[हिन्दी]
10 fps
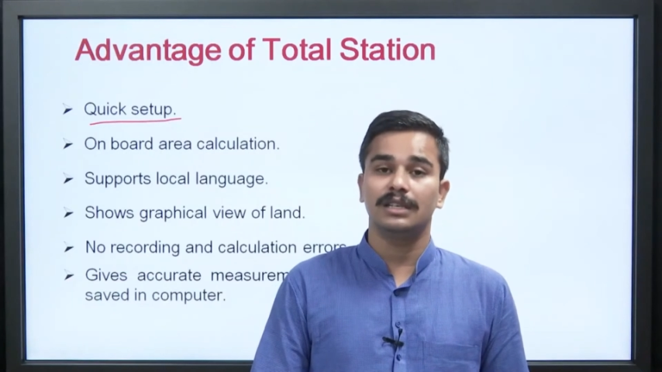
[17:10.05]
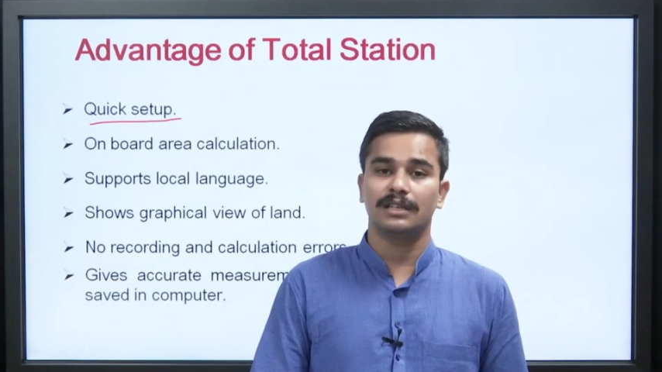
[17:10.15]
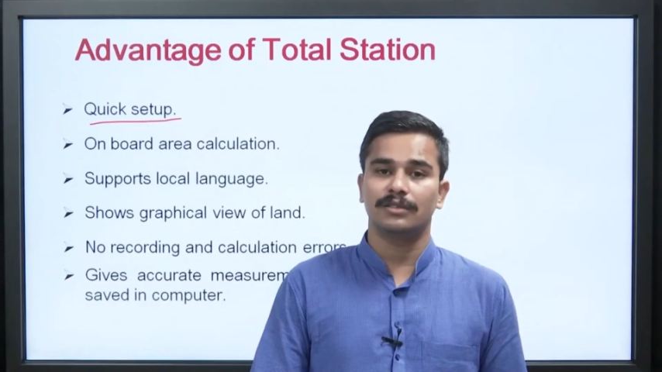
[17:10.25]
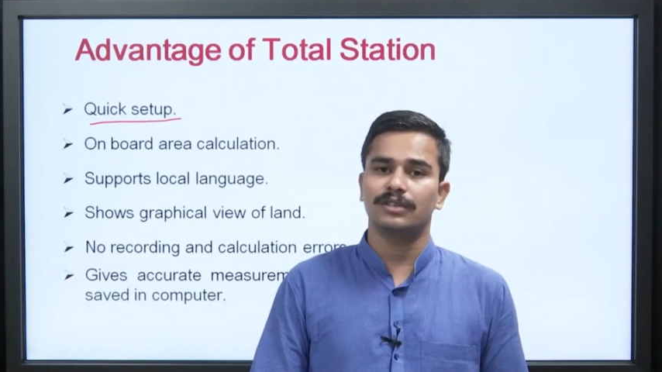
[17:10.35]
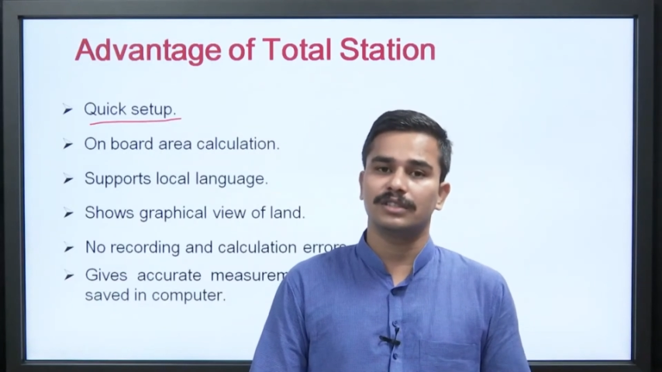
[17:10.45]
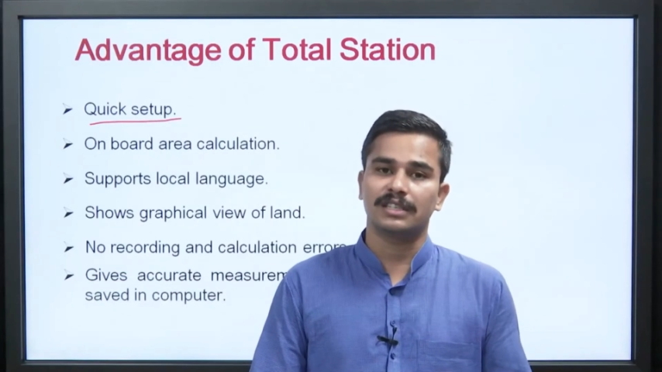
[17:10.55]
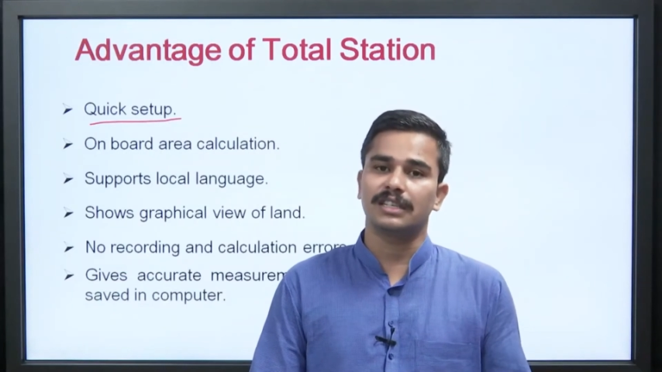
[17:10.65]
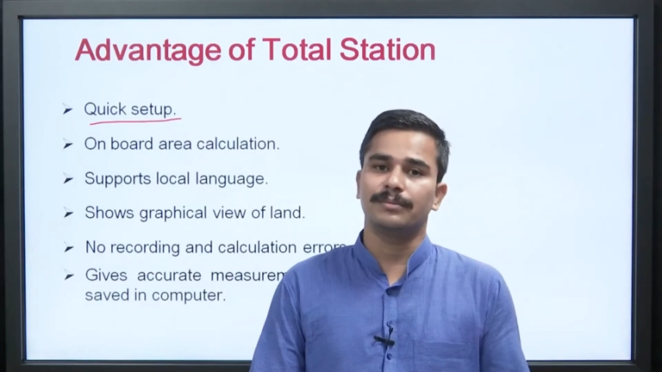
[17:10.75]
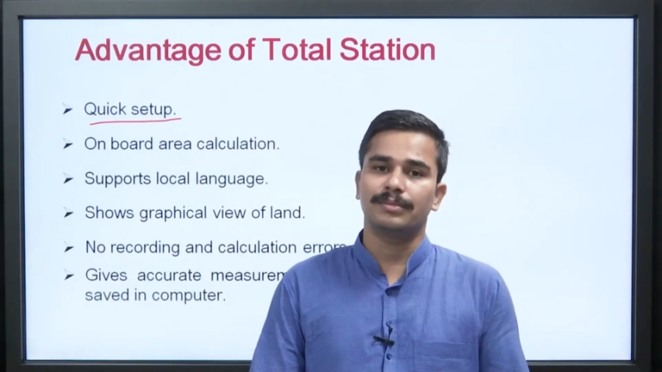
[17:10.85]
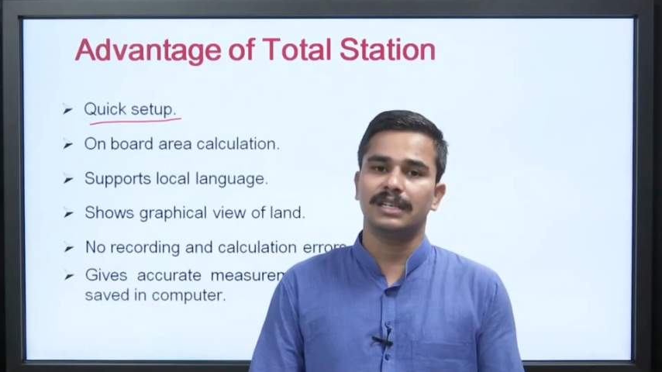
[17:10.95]
है क्योंकि
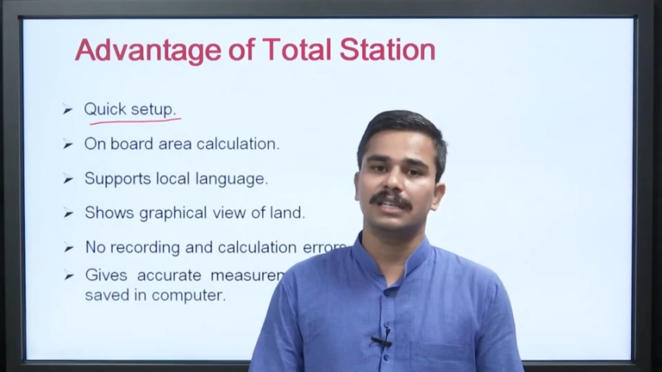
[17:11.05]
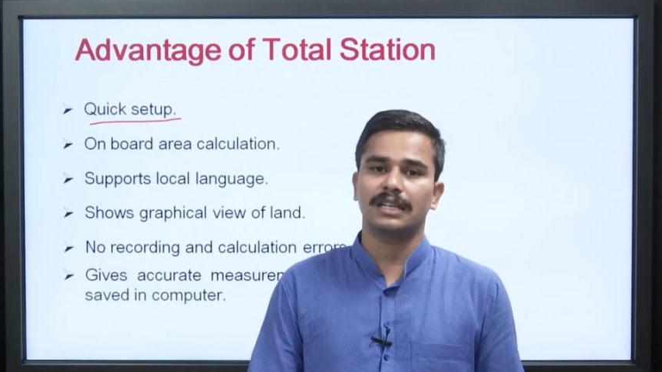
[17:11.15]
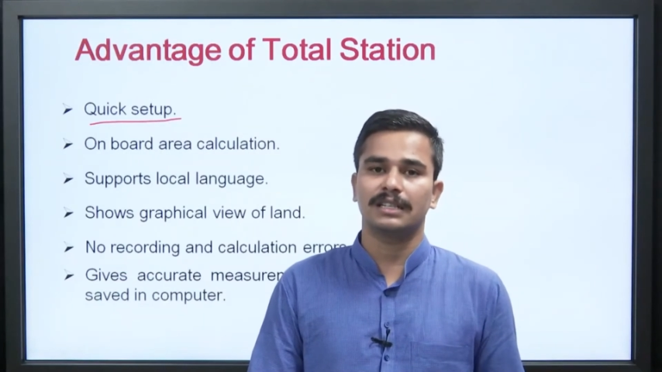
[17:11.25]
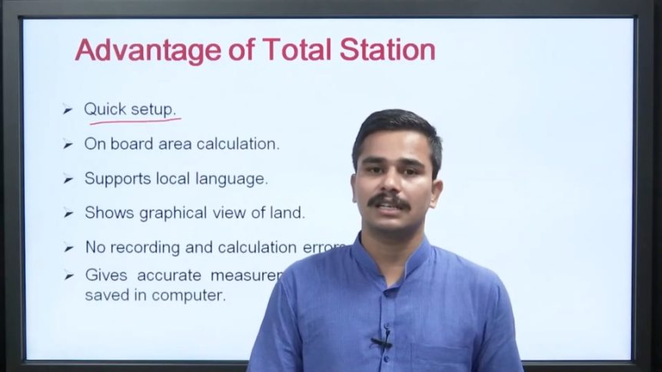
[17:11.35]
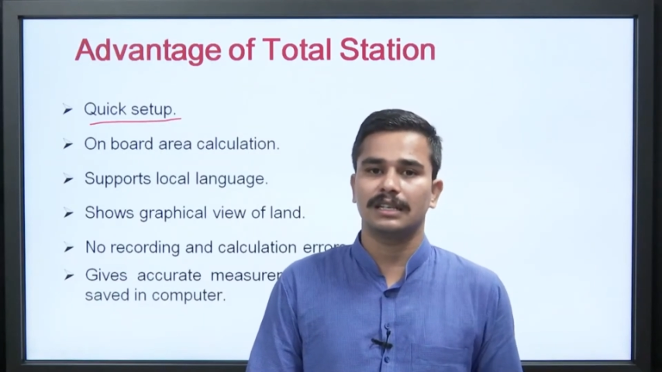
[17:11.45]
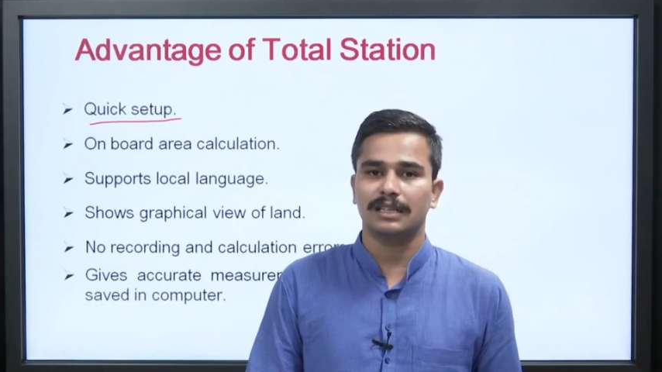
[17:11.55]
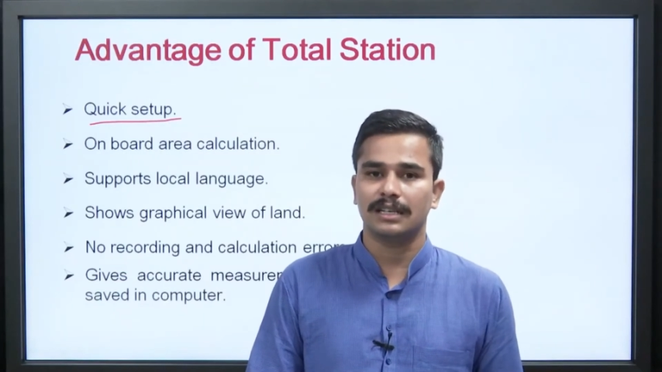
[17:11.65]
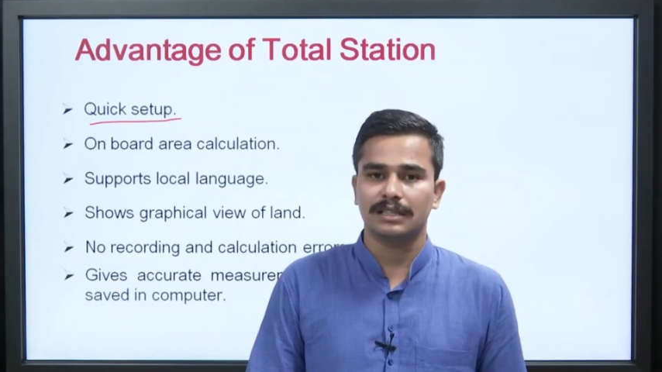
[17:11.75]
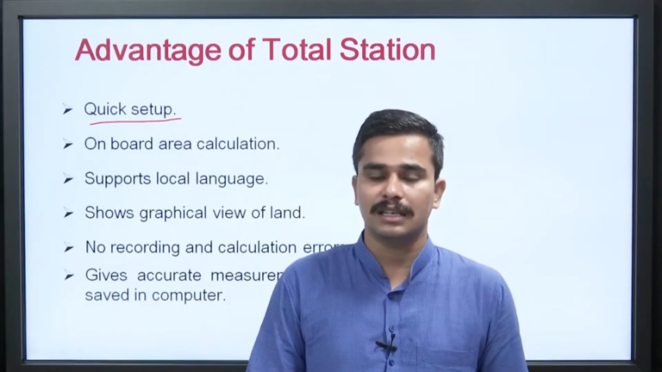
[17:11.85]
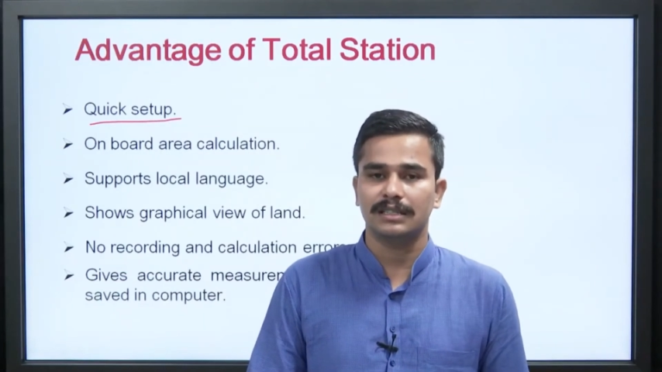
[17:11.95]
स्क्रीन पे ही आता रहता
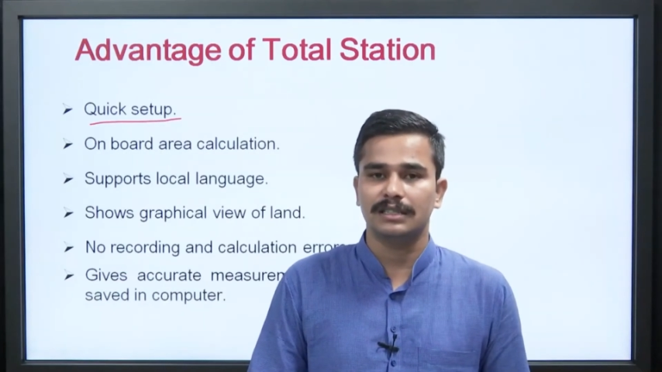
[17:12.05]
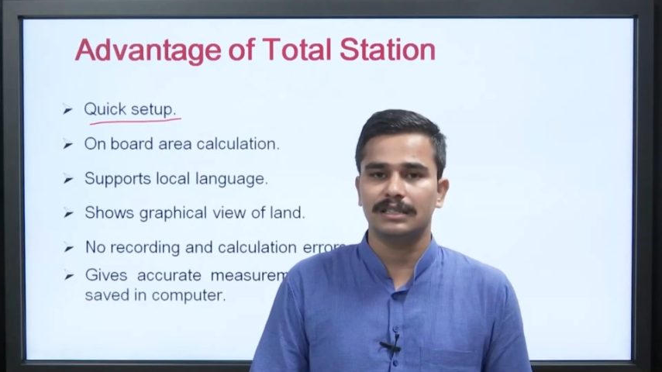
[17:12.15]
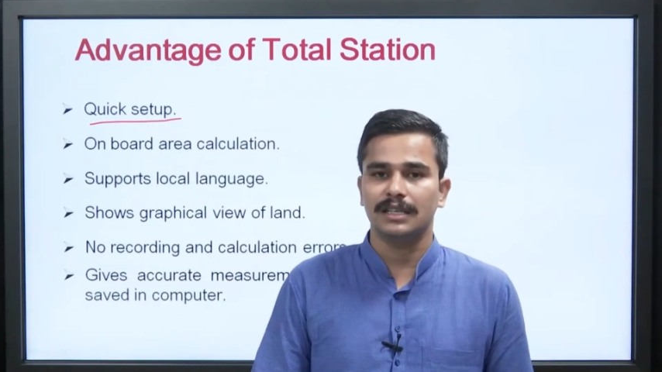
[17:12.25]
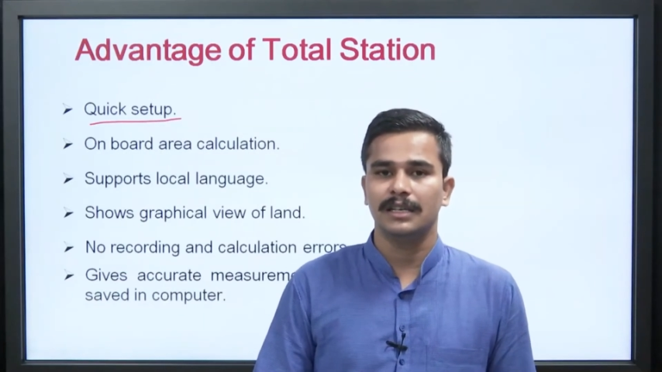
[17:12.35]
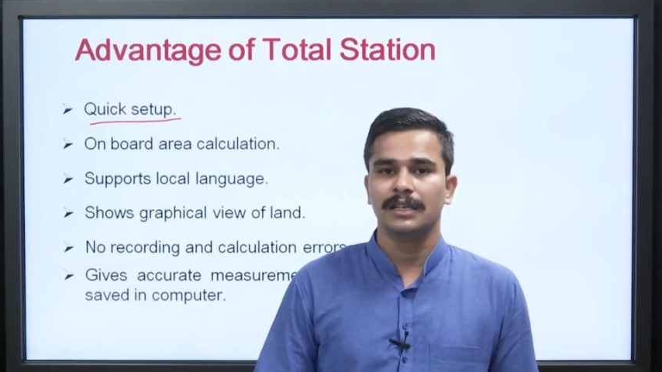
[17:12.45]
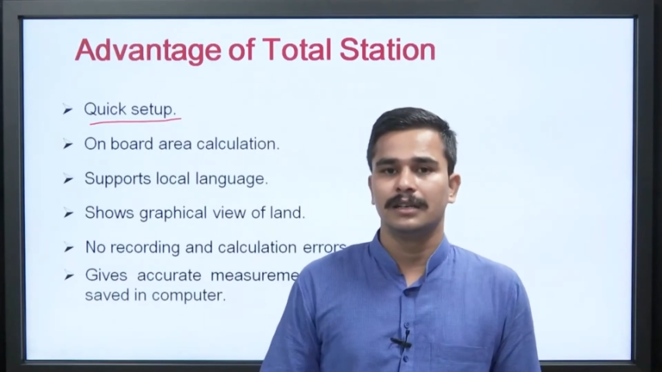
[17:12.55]
है सारी चीज़ें